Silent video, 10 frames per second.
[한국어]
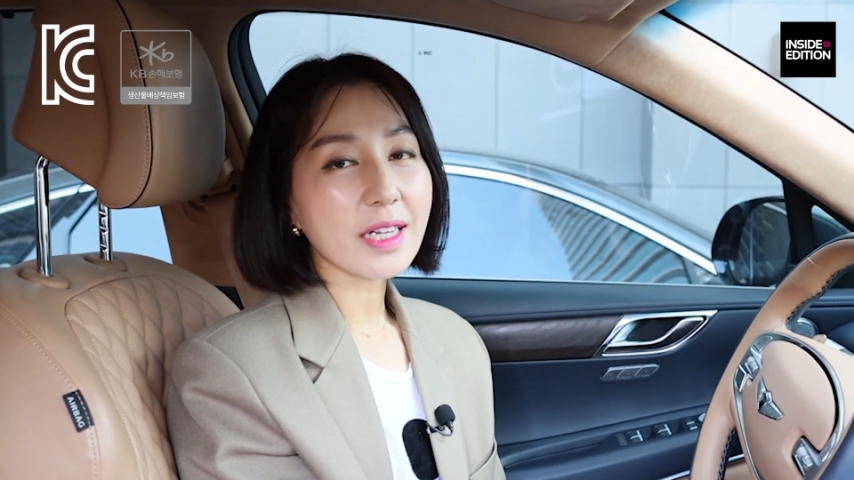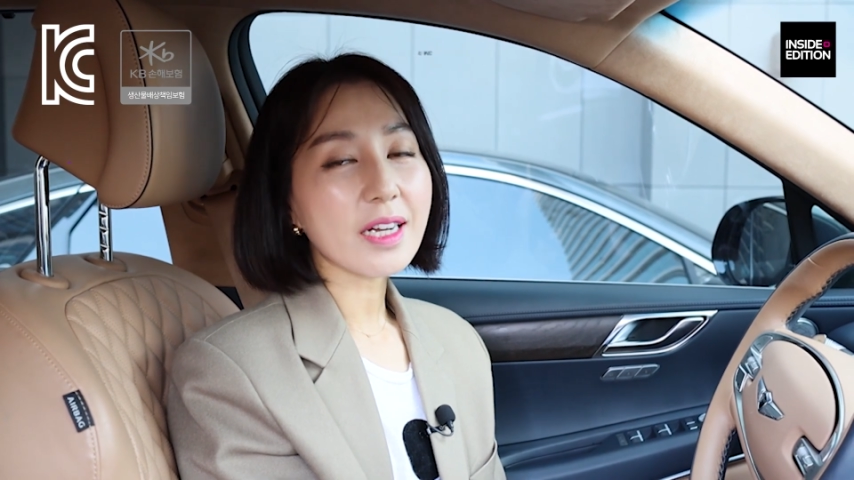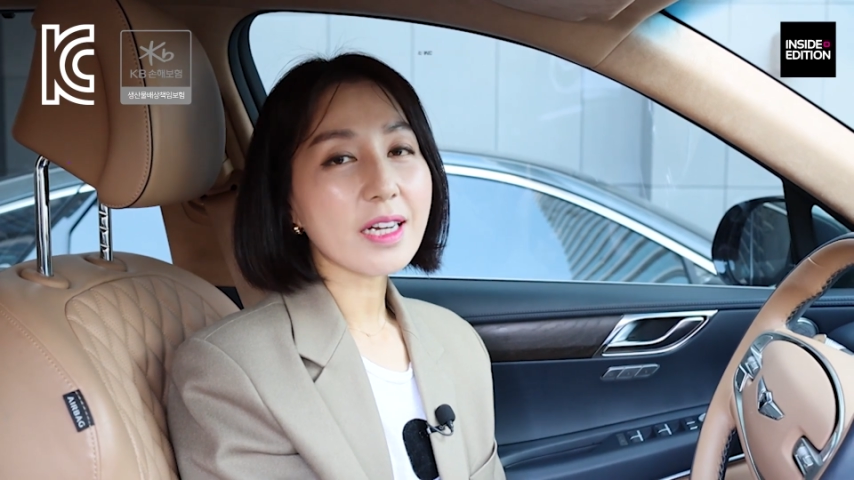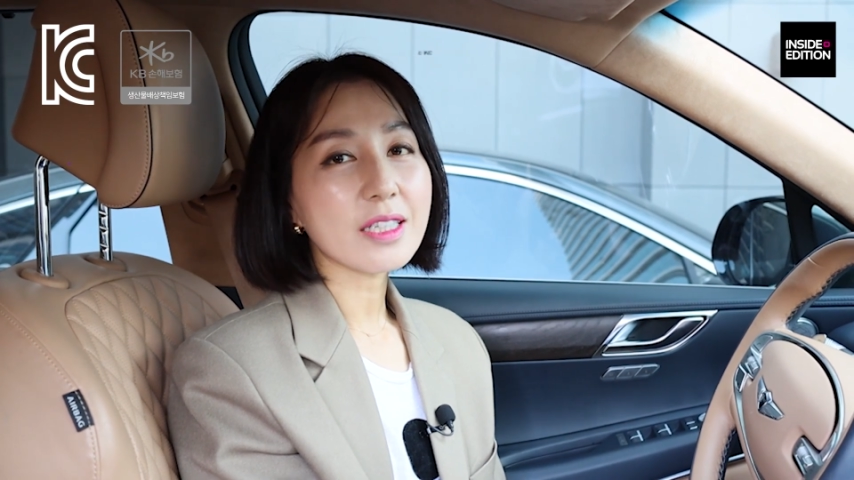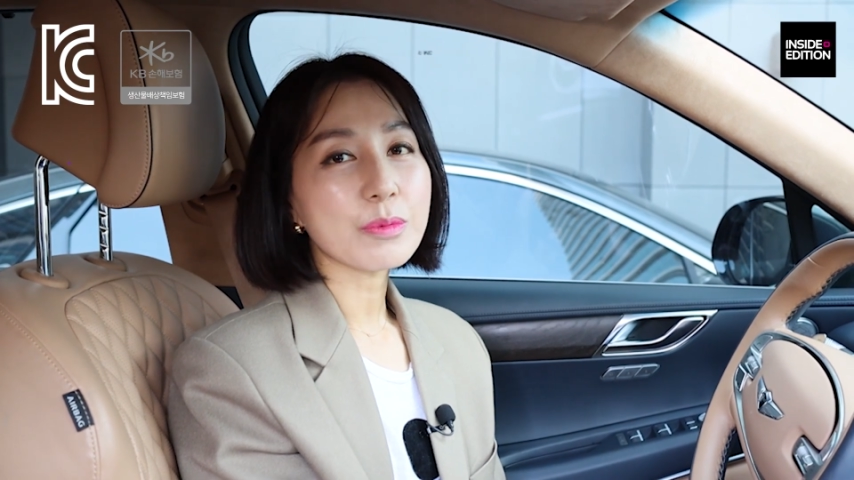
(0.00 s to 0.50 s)

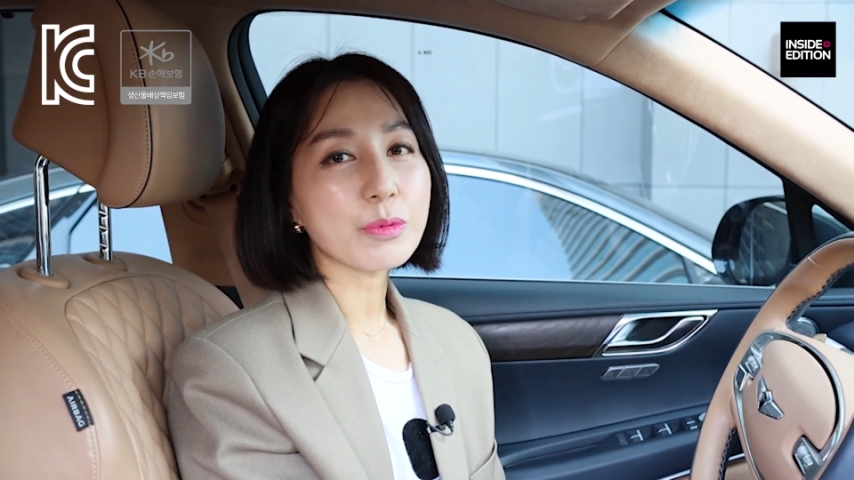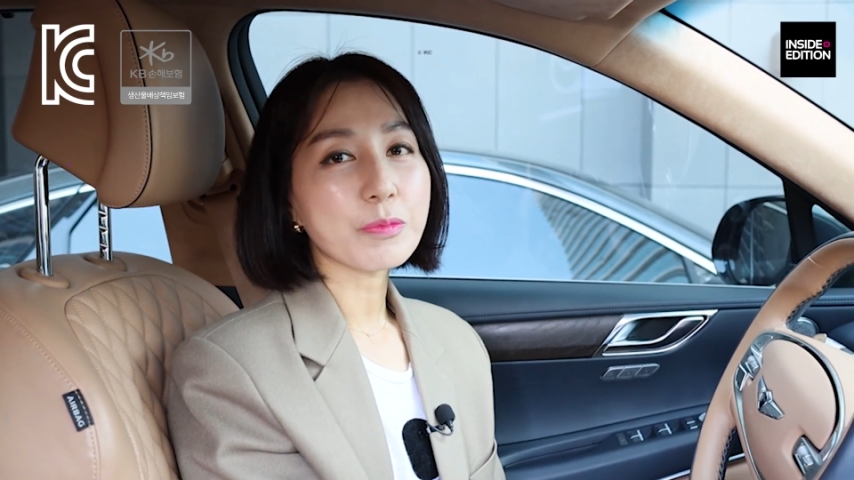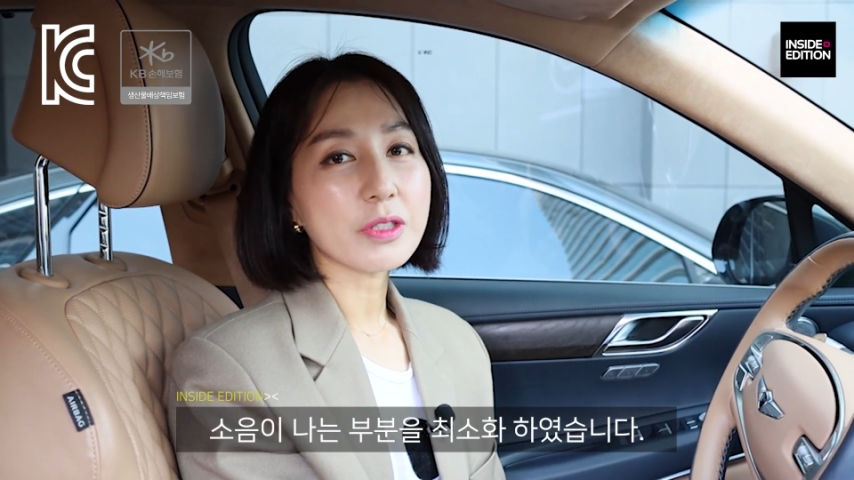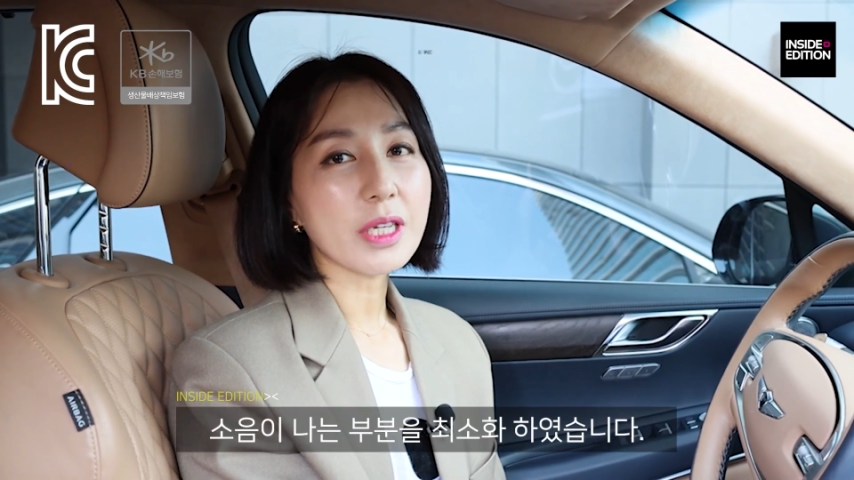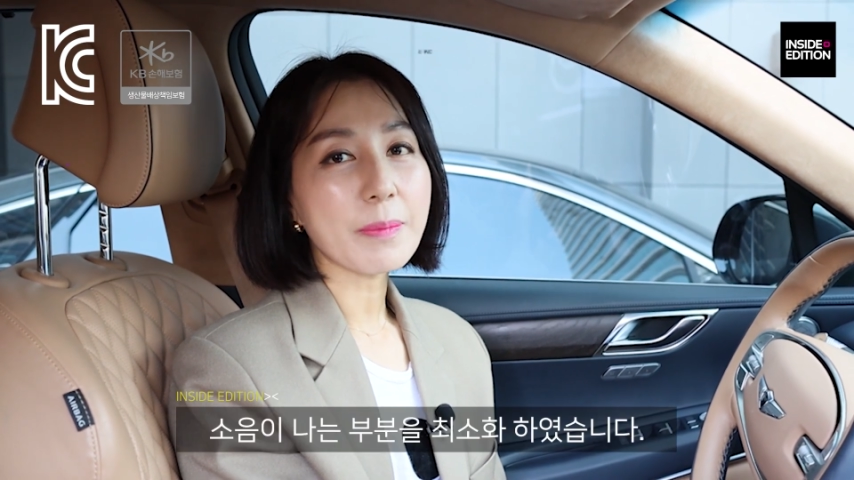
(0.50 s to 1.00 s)
생각하는
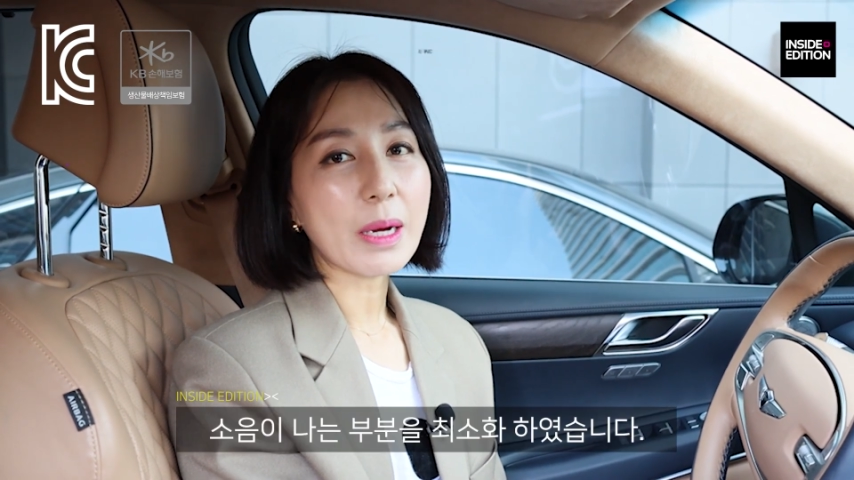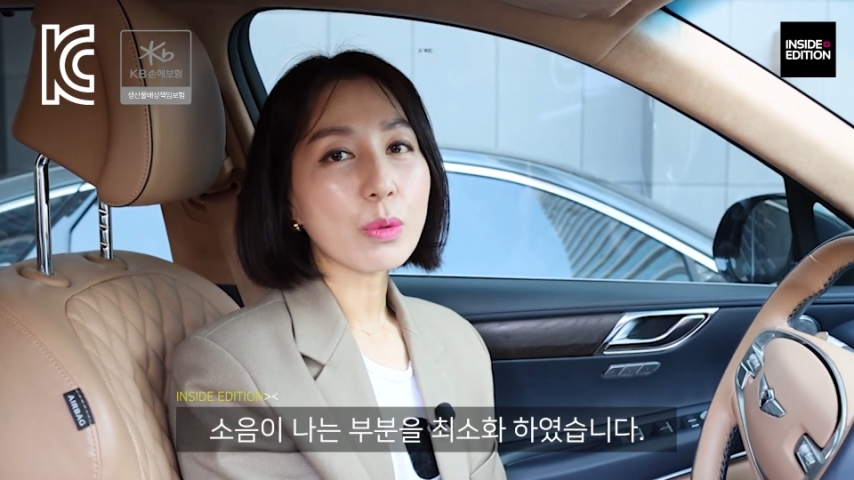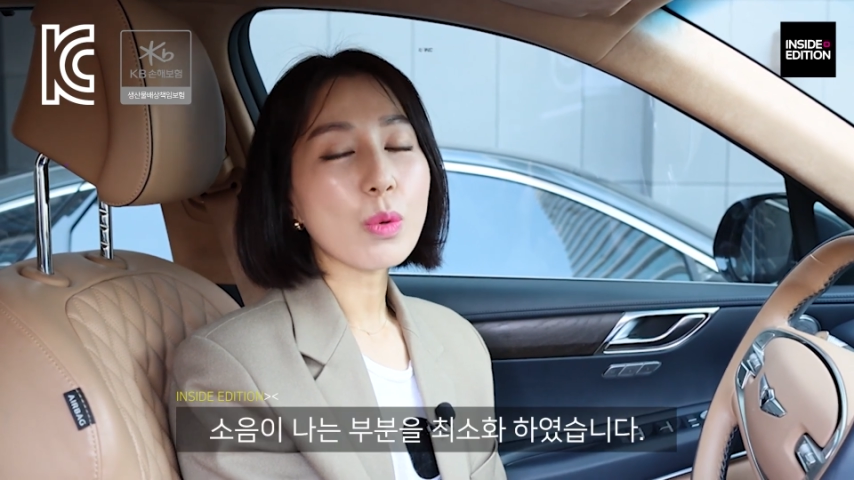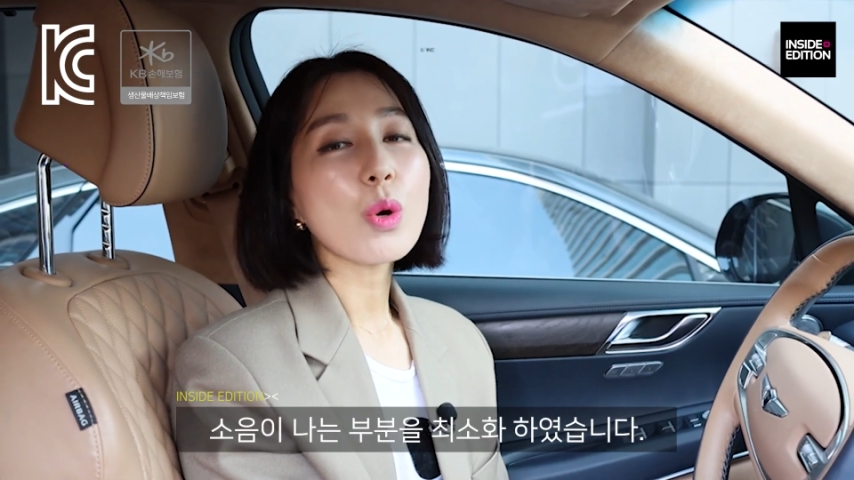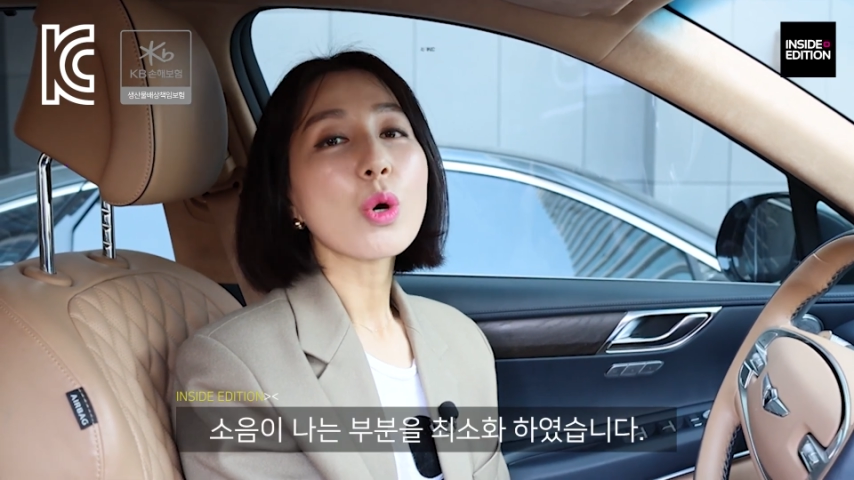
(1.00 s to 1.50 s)
부분이
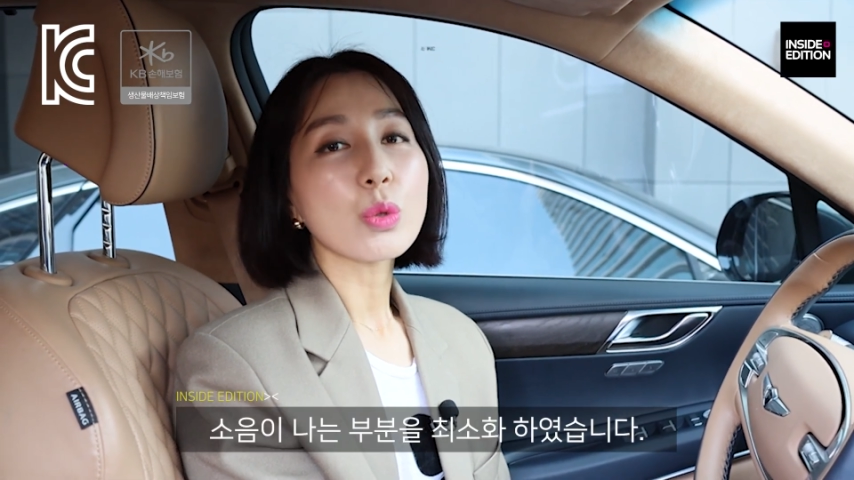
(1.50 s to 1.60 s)
바로